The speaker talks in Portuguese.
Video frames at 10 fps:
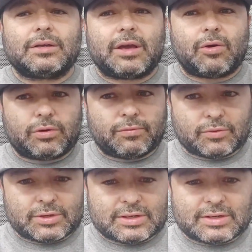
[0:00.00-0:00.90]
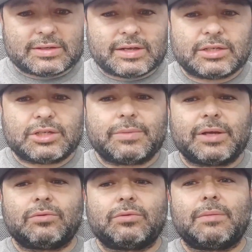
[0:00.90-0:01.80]
que é o que influencia nesse
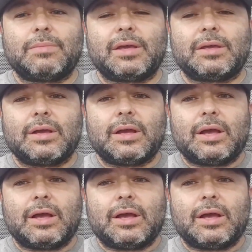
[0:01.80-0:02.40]
rendimento também,